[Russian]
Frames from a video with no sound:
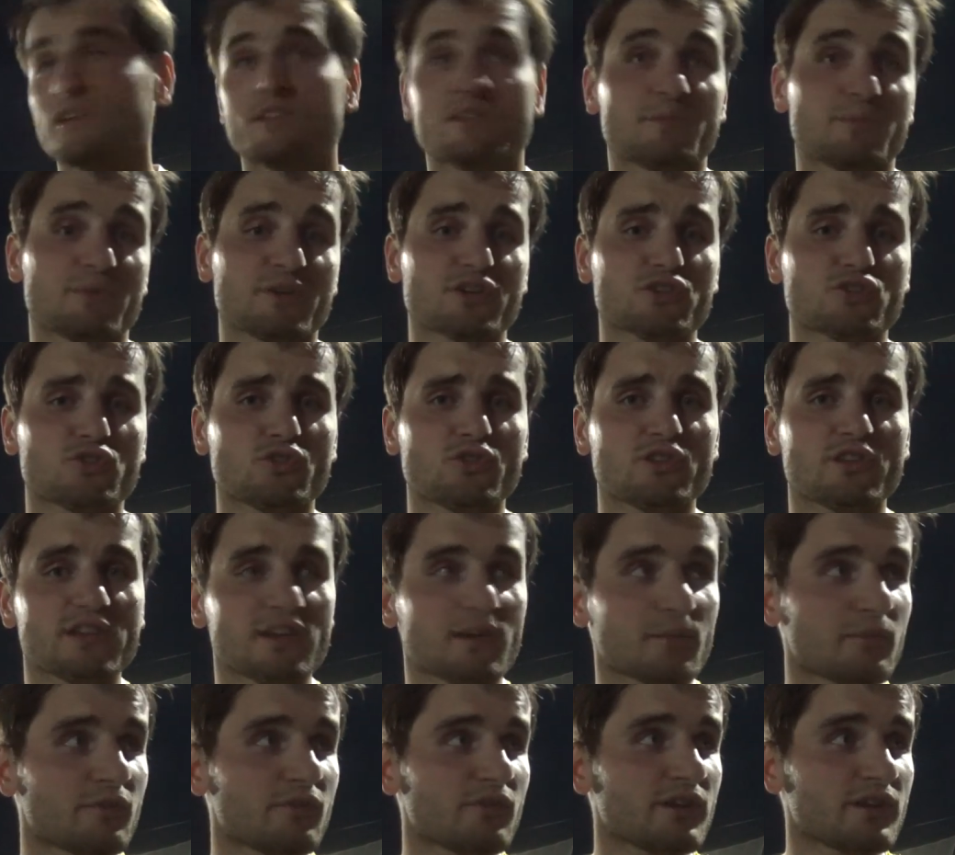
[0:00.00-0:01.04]
Напряженные
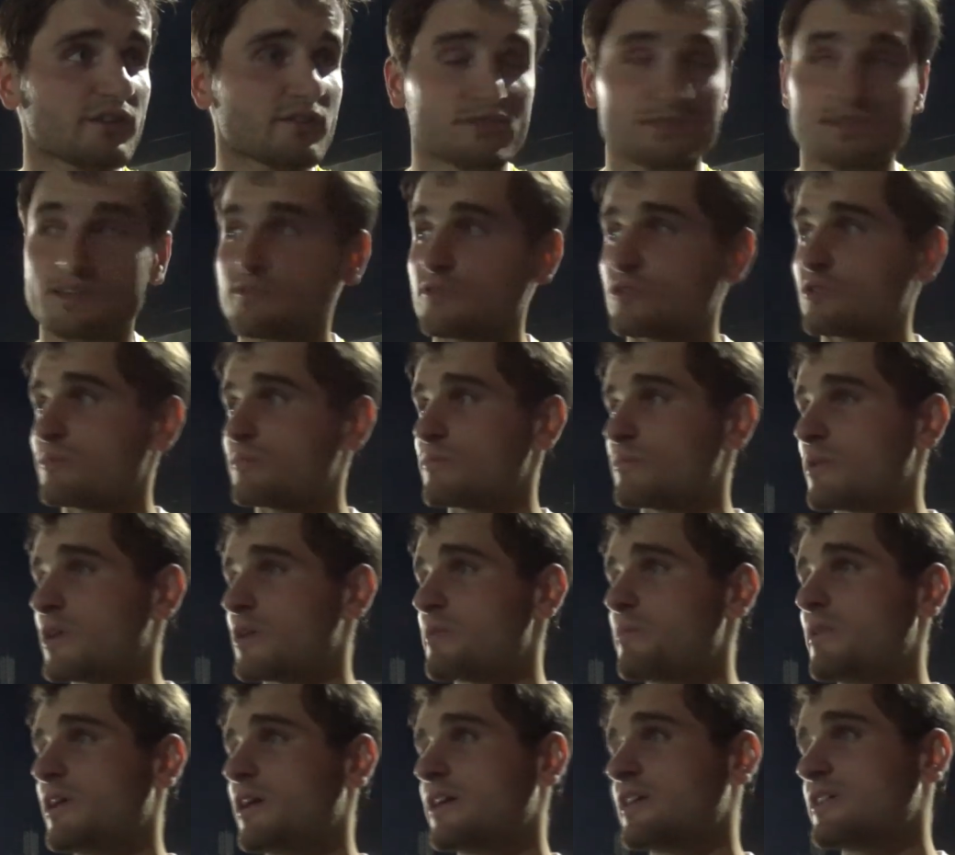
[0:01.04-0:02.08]
игры бывают. В основном
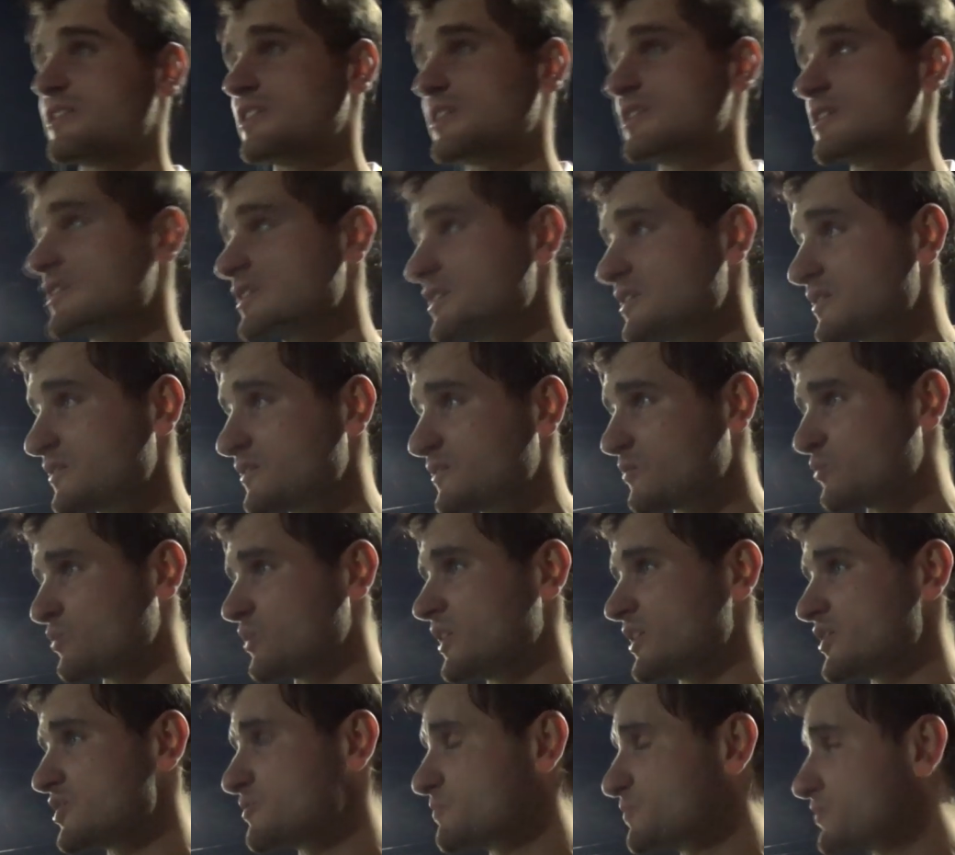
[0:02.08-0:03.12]
борьба, где-то
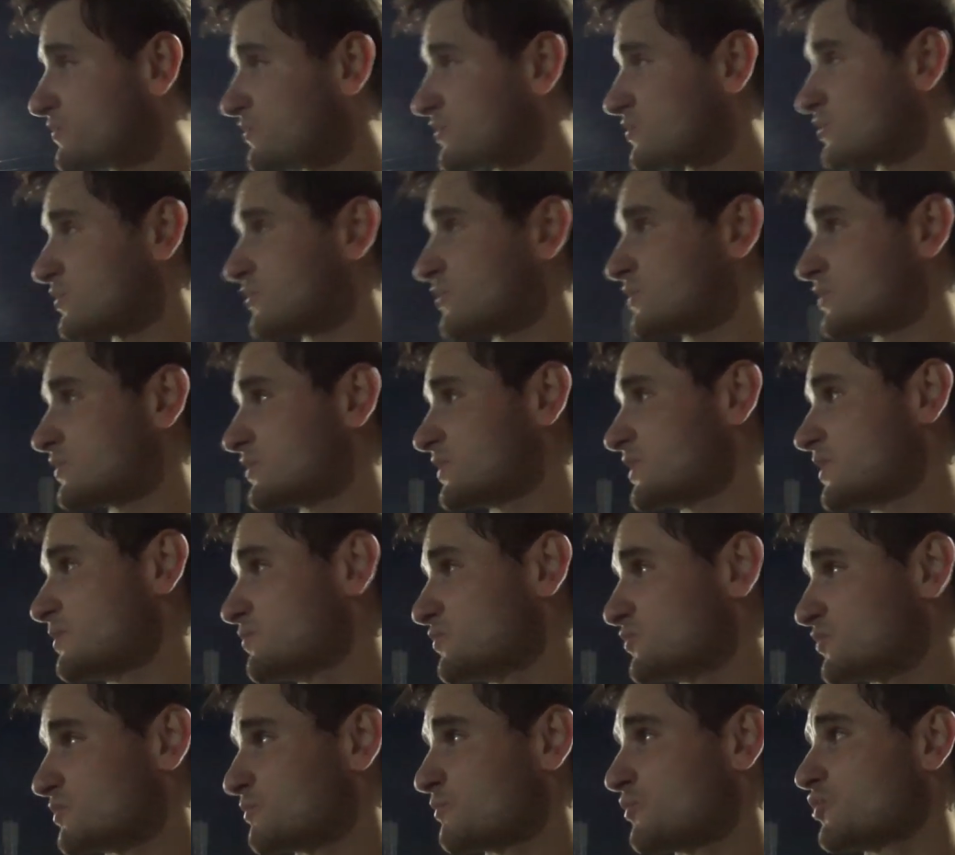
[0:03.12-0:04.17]
удача повезет,
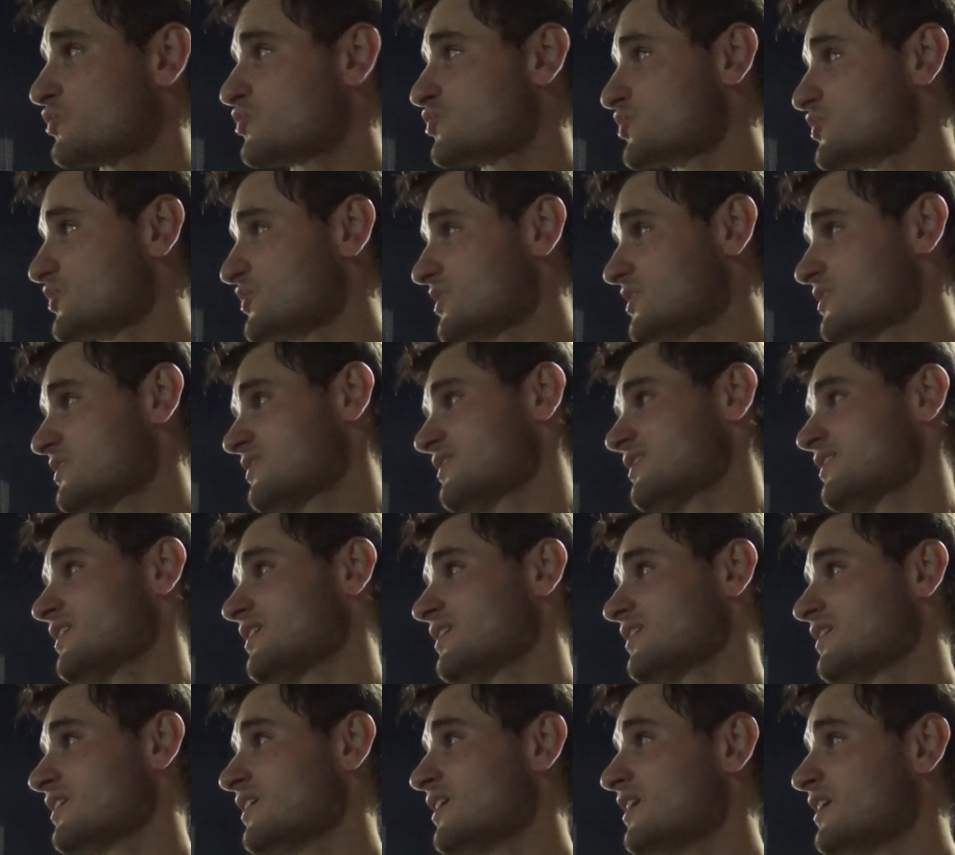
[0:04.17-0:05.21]
кому-то больше, где-то
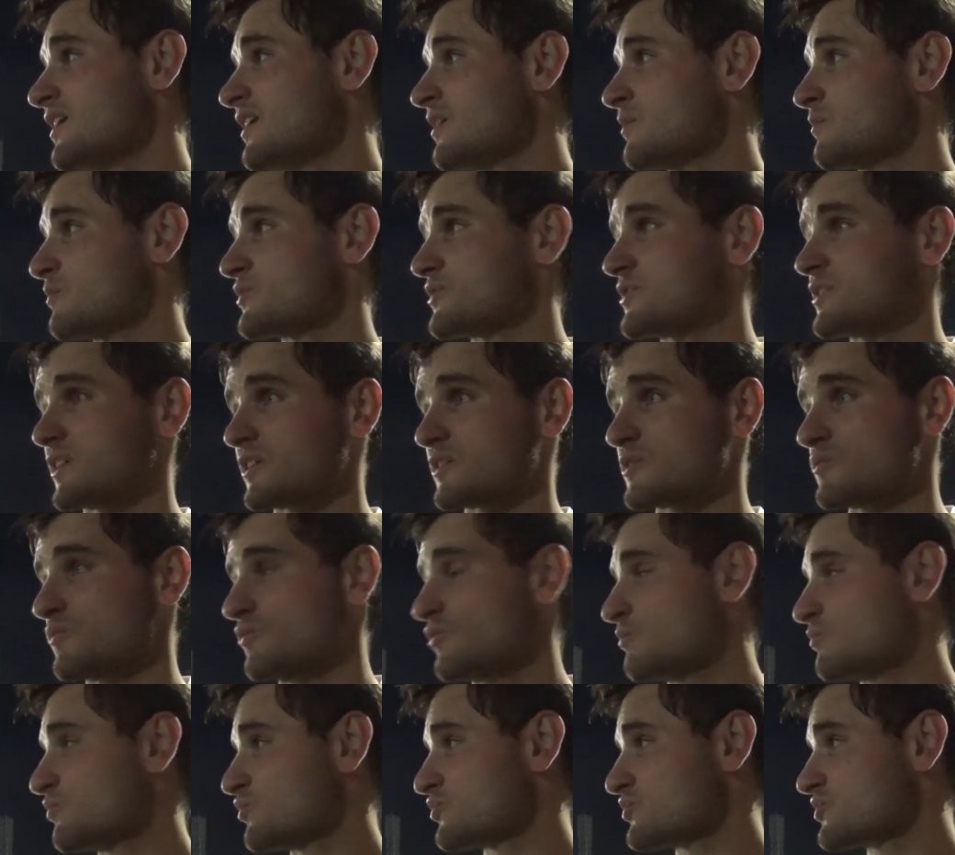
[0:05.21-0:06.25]

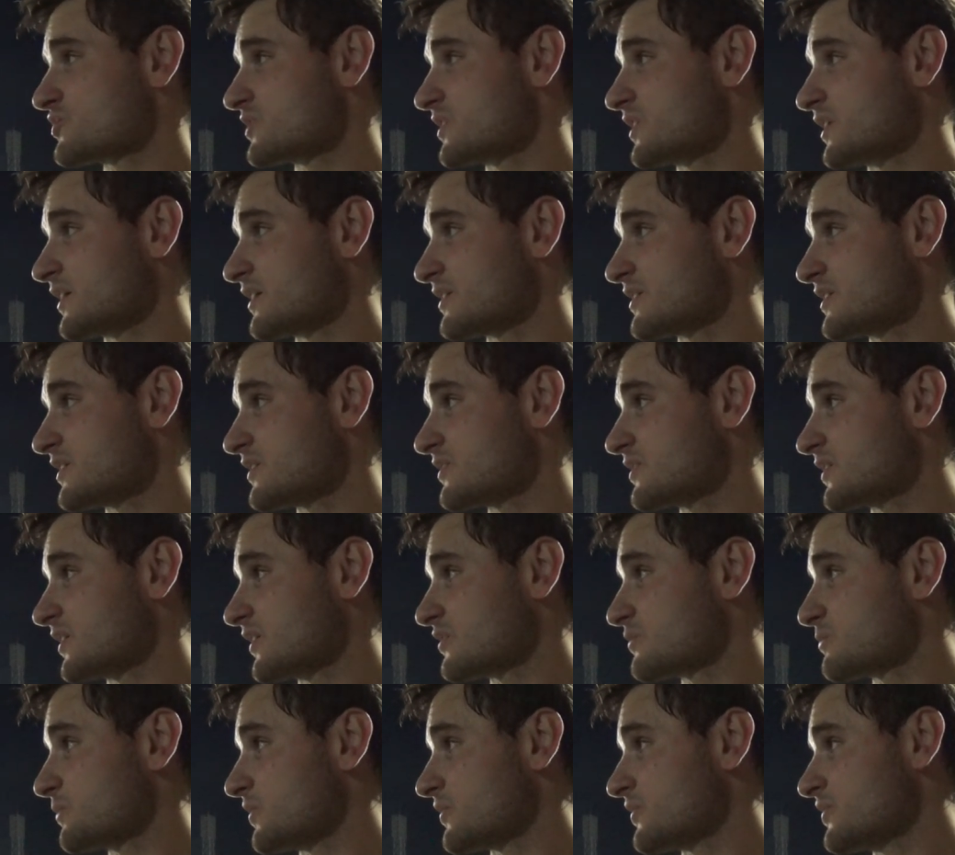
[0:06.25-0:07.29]
мастерство может сыграть
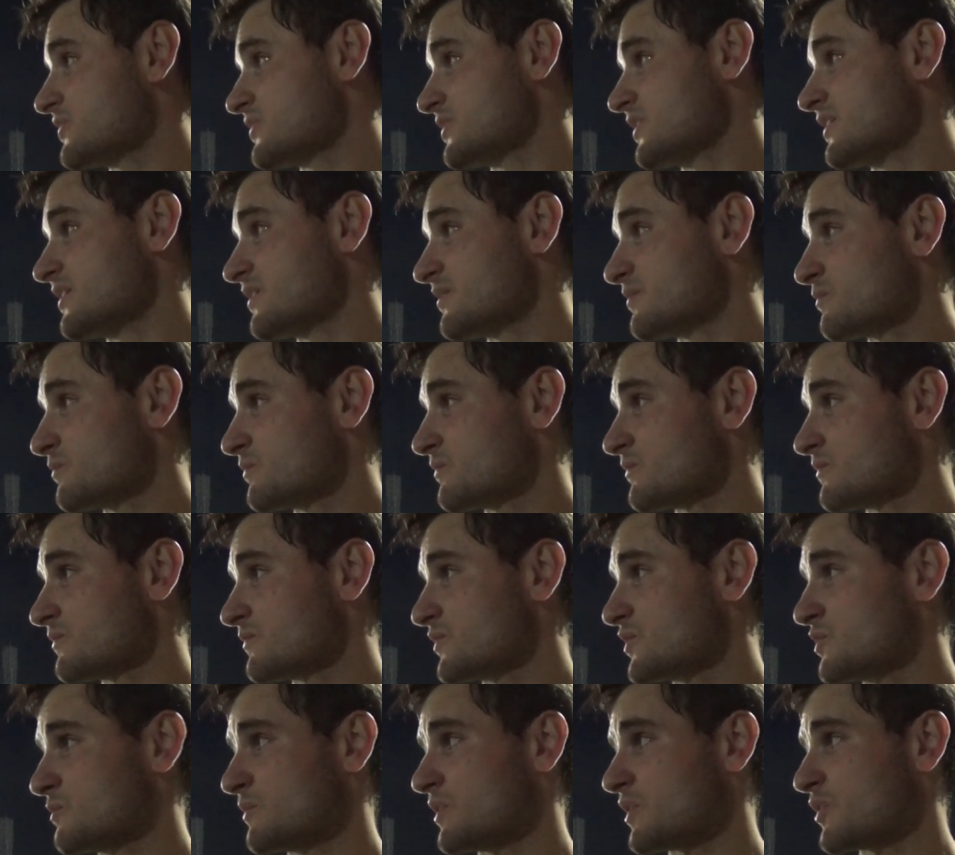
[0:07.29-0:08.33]
некоторых исполнителей.
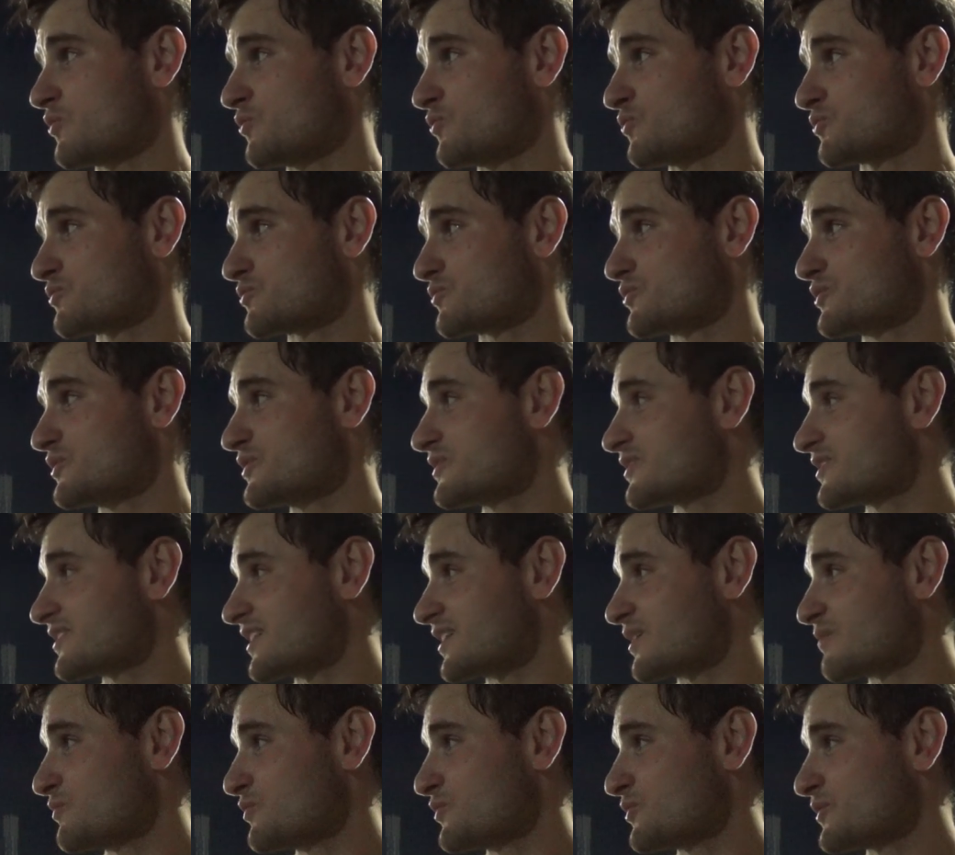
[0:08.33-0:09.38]
Не могу судить,
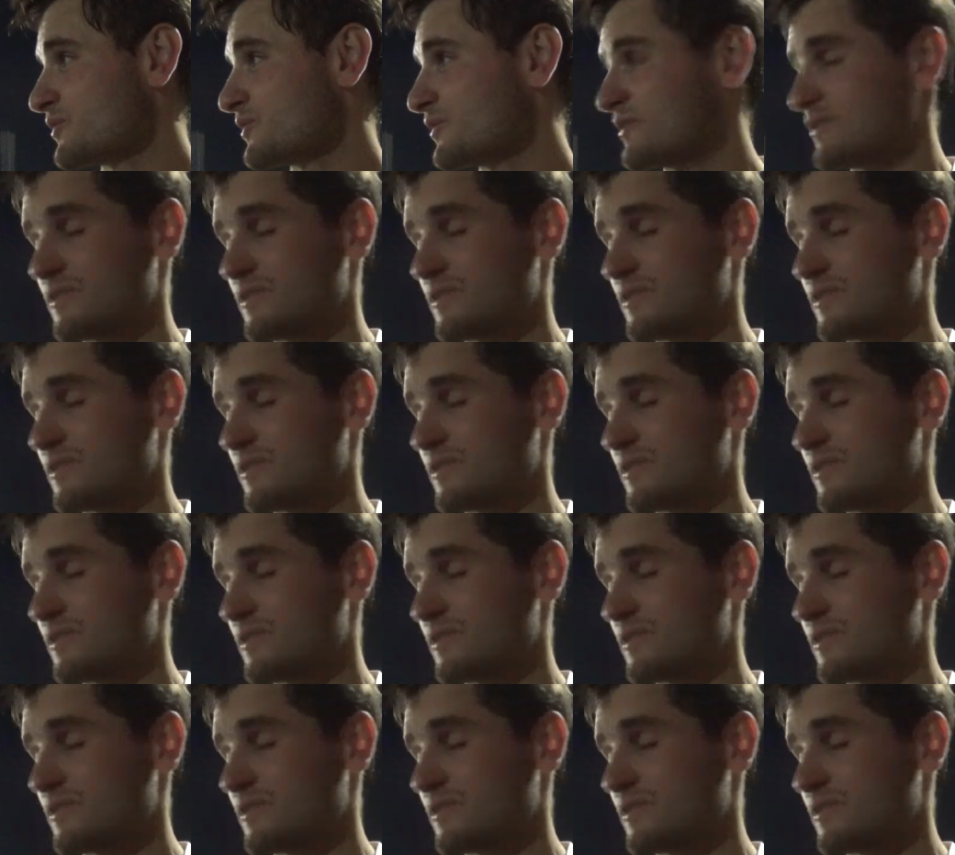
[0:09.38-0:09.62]
как будет.